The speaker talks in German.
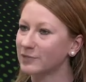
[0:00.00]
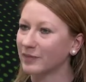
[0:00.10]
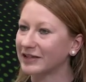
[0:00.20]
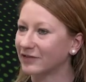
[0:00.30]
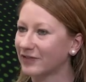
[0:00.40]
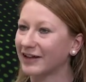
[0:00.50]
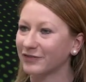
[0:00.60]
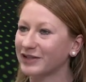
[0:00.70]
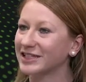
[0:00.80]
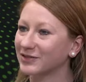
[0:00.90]
mehr mitgefahren,
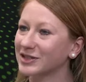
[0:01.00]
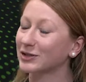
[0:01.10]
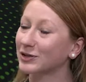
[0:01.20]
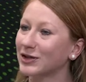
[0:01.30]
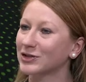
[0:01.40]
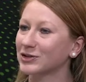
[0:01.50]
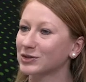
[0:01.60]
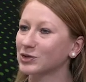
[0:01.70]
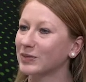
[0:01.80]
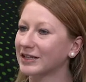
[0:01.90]
für das war es natürlich schon
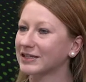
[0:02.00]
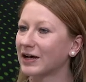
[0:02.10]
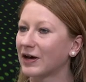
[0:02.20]
zu spät,